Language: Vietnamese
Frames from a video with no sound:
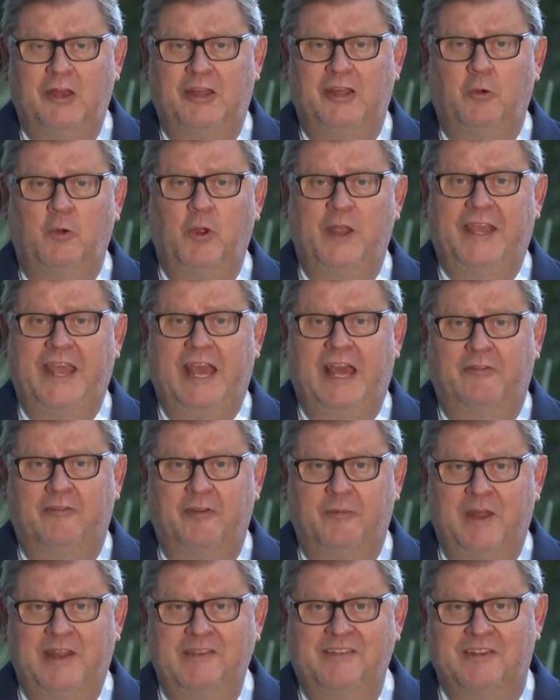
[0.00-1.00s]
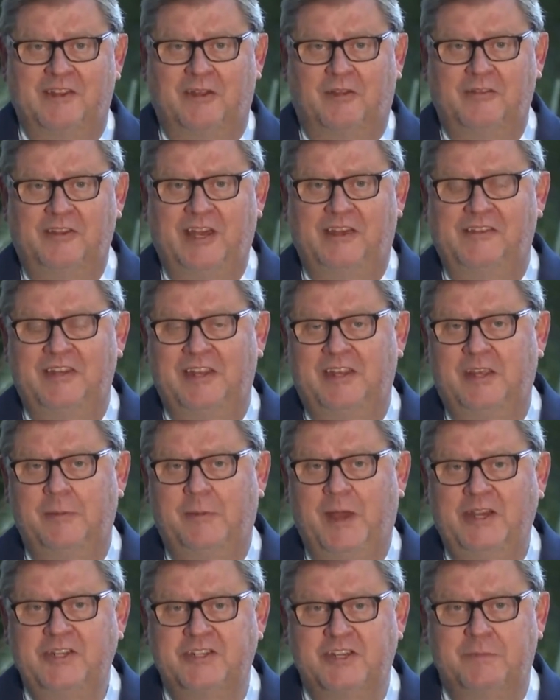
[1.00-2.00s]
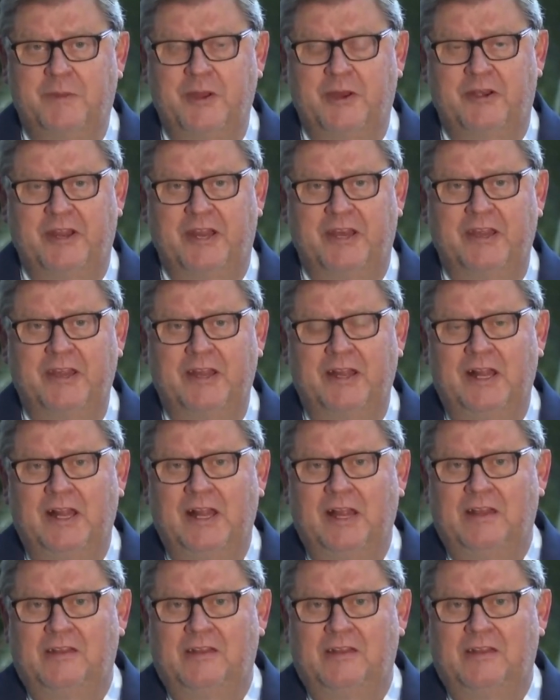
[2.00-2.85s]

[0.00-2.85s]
học nhận xét rằng, trong hơn 2 năm qua, nước